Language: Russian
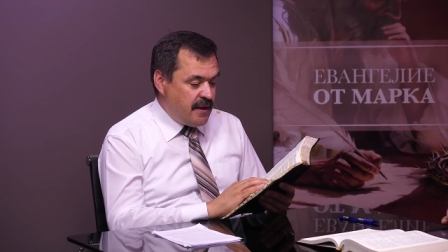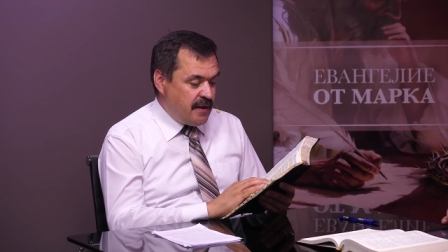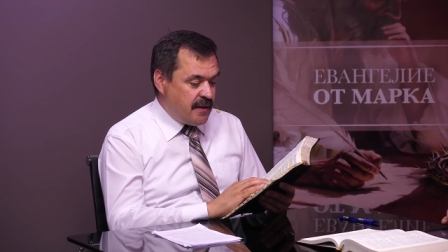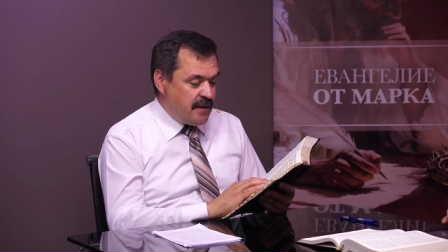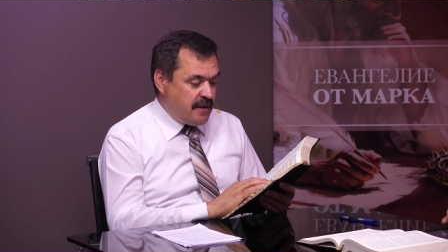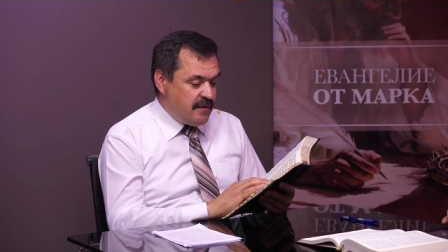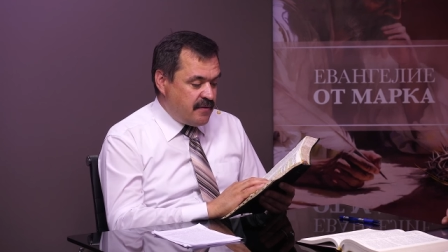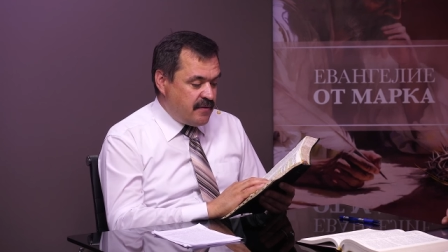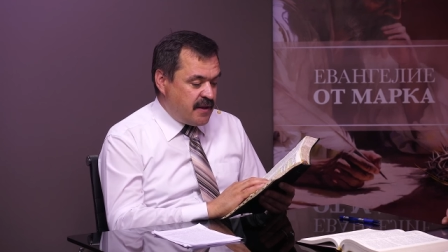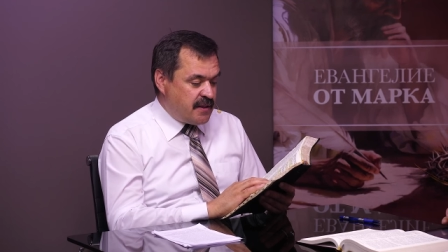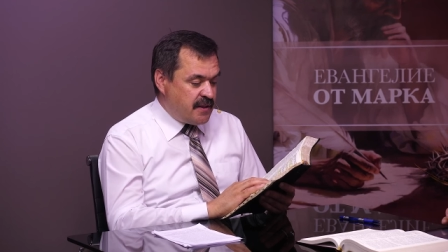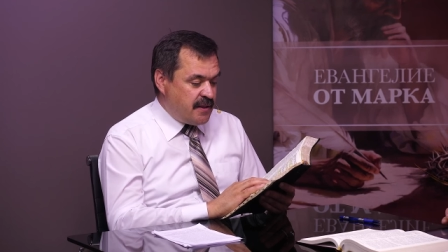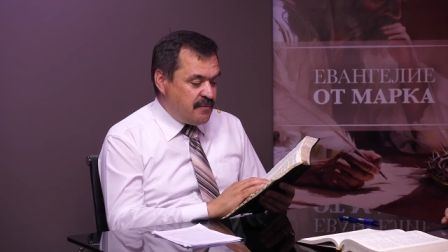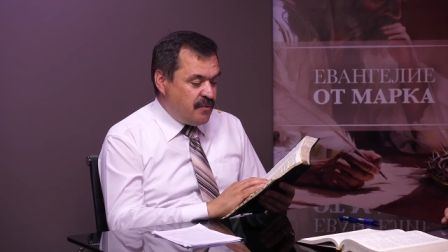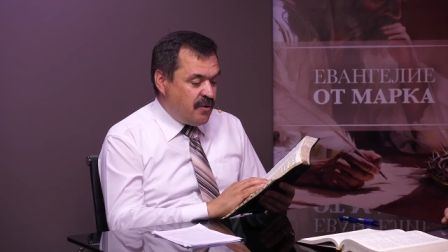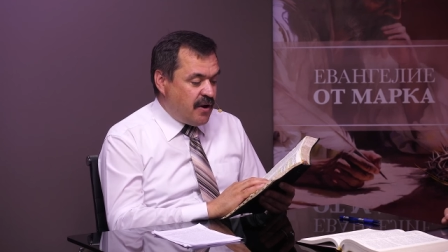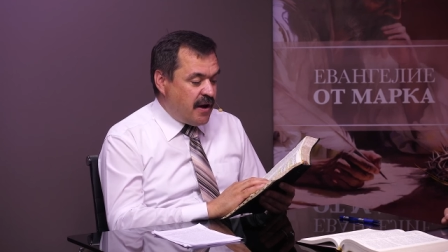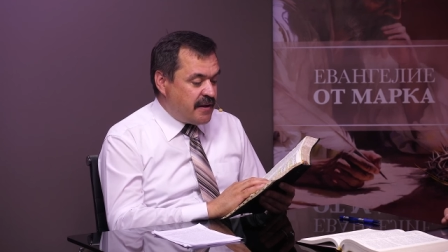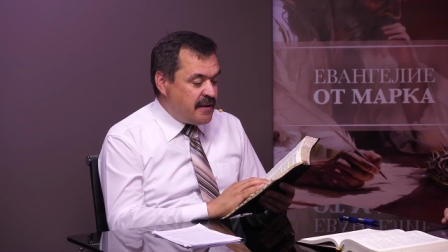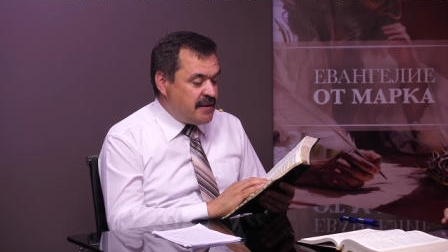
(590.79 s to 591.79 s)
говорит
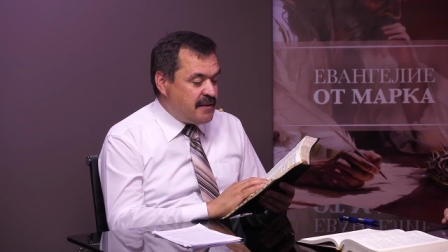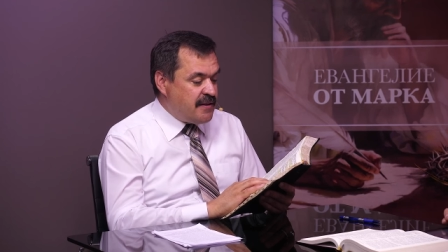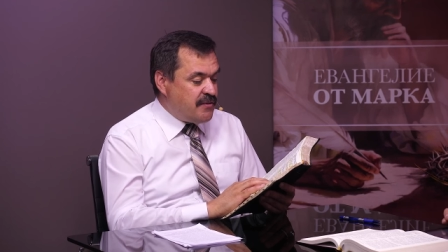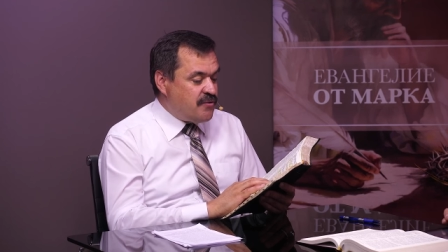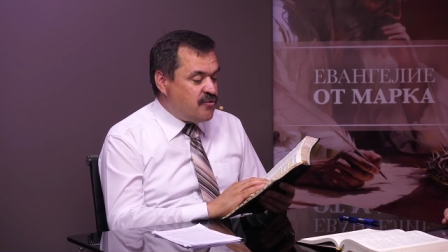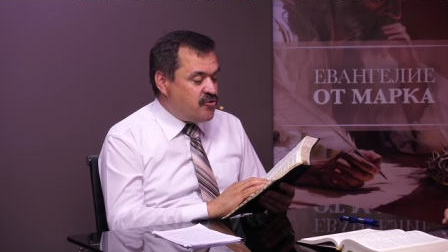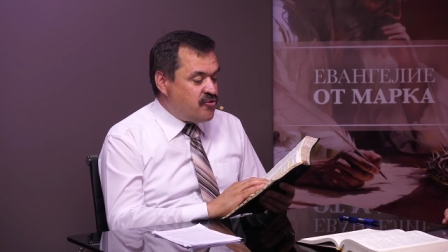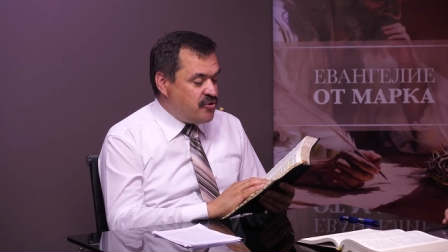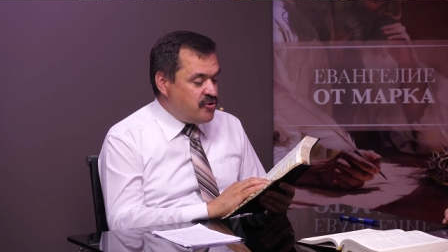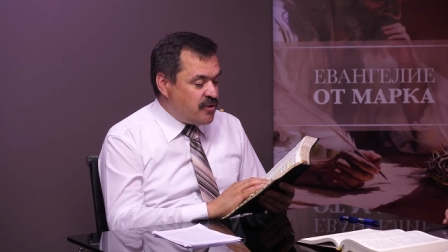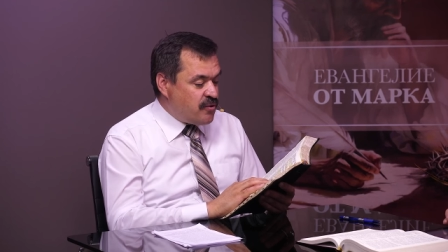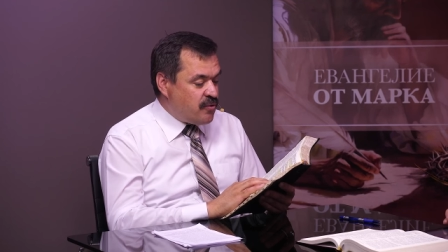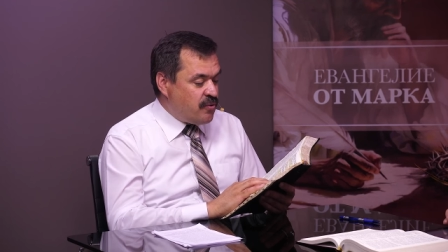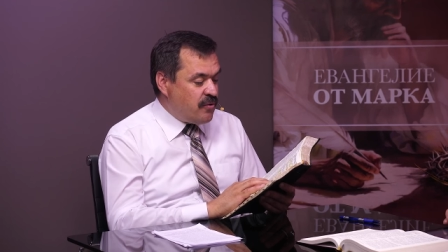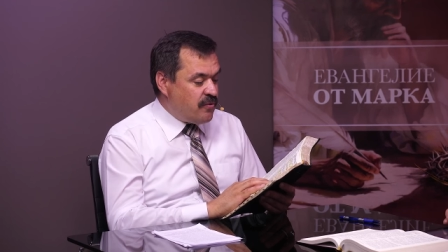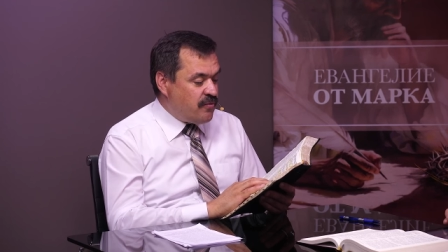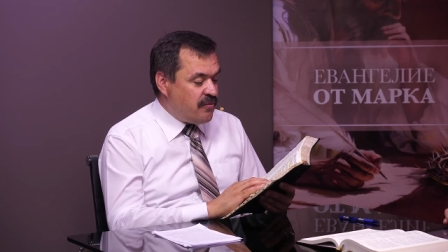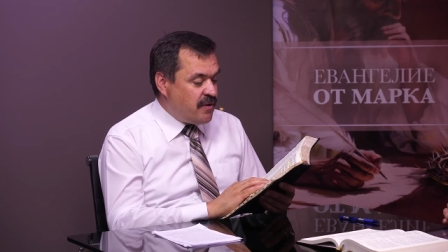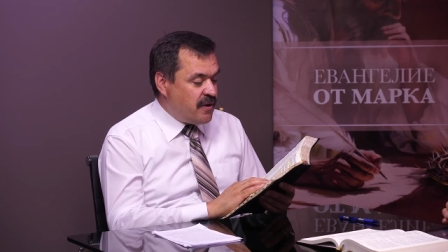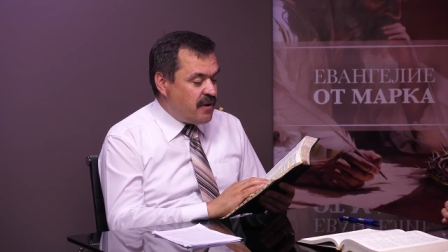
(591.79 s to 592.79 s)
ему один из
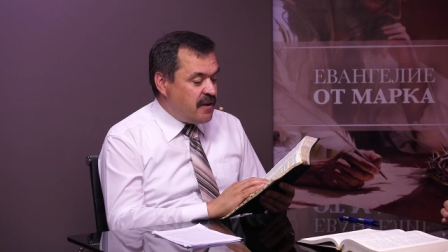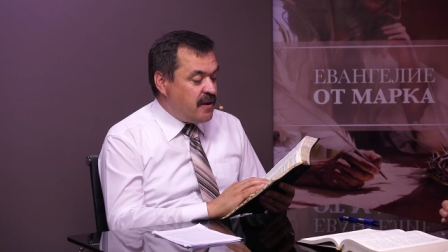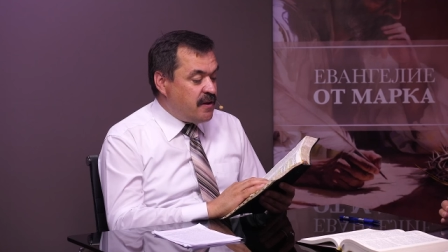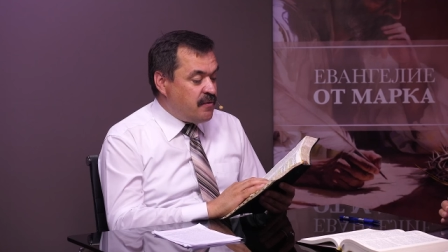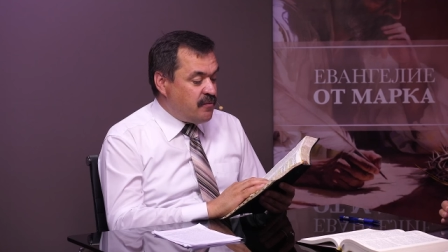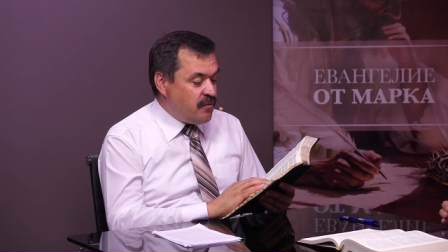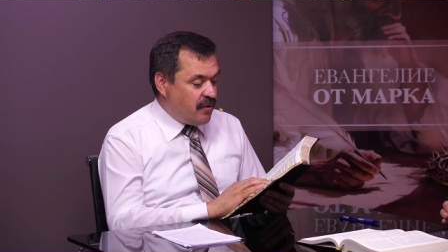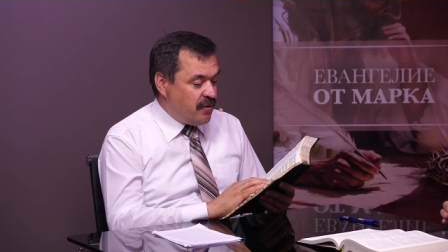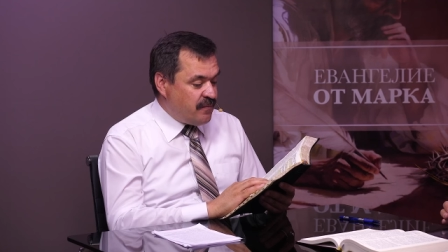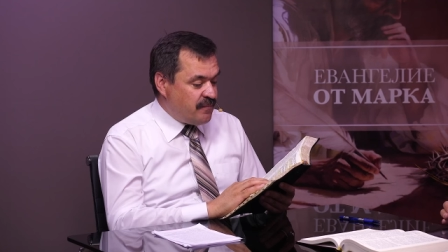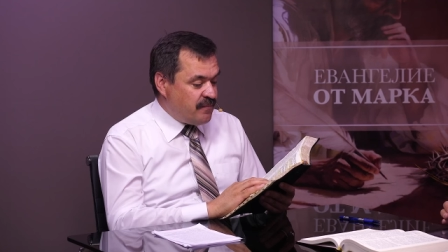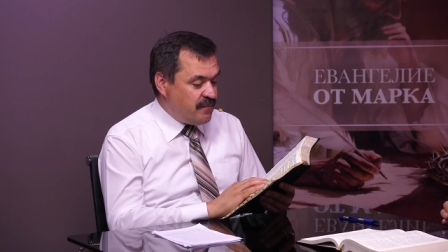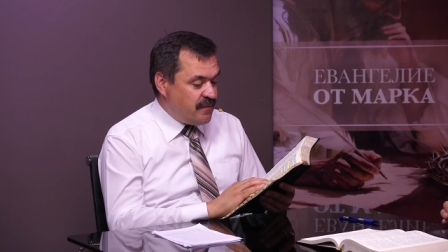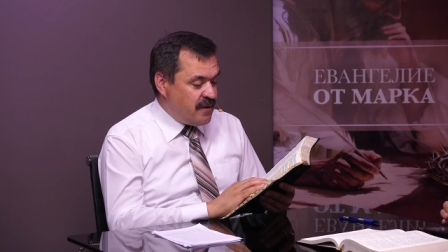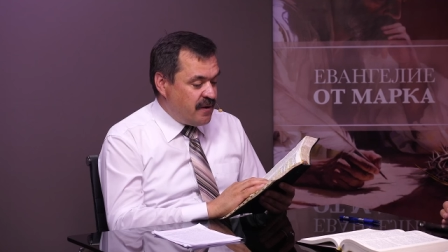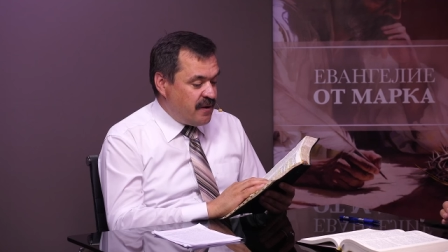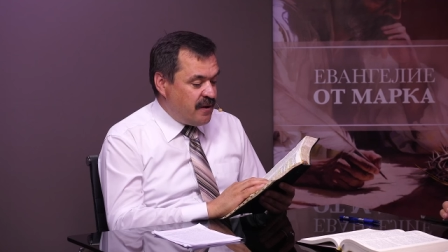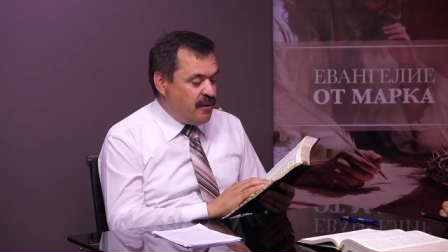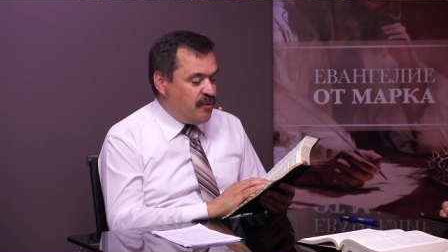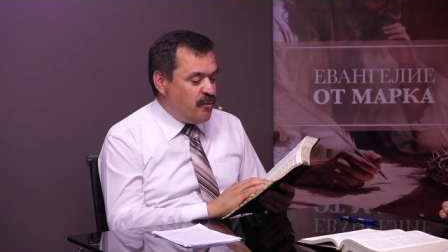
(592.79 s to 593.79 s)
учеников его,
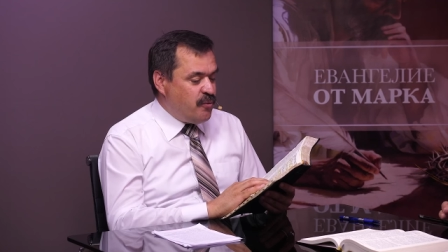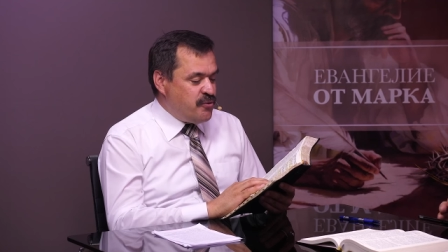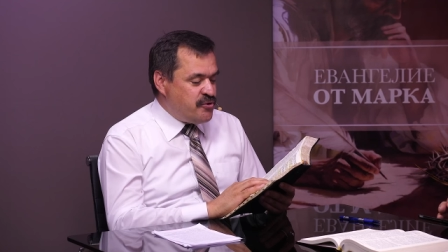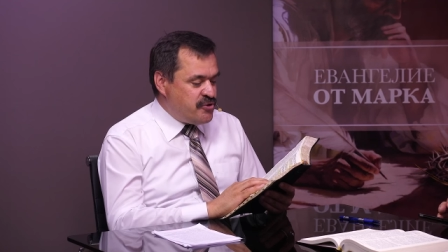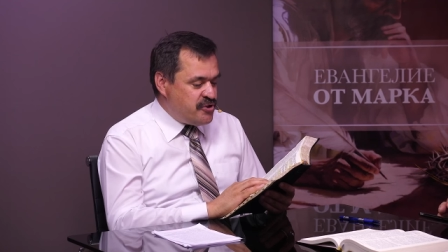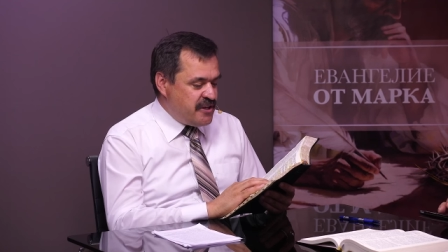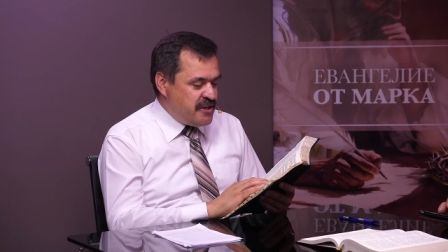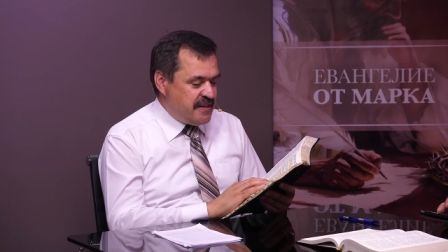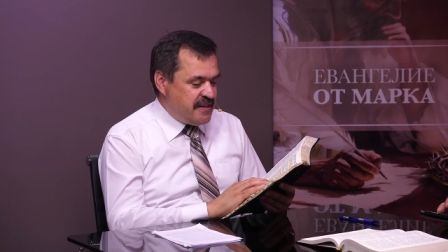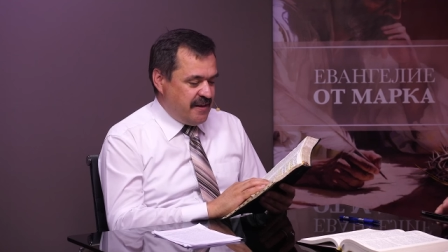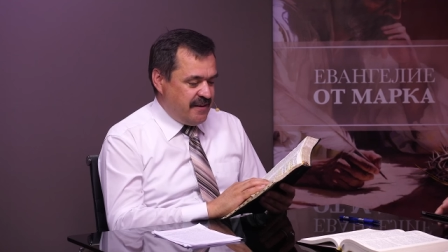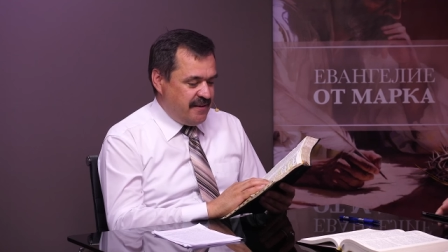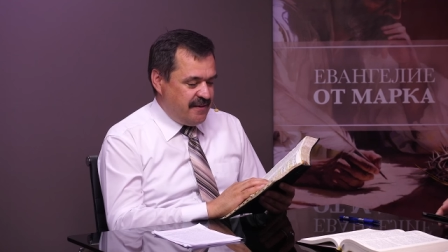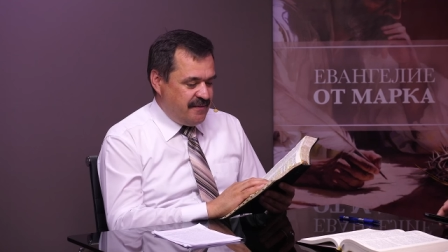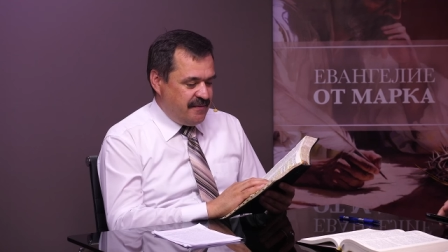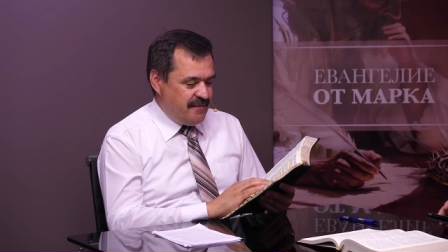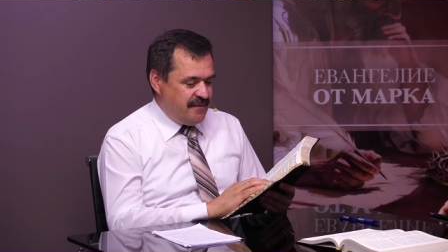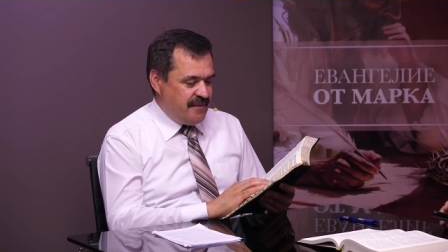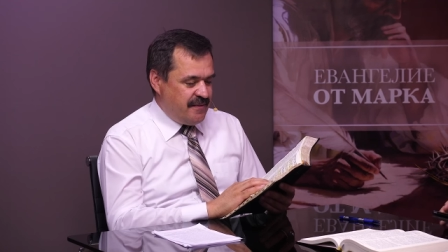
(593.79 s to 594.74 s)
«Учитель,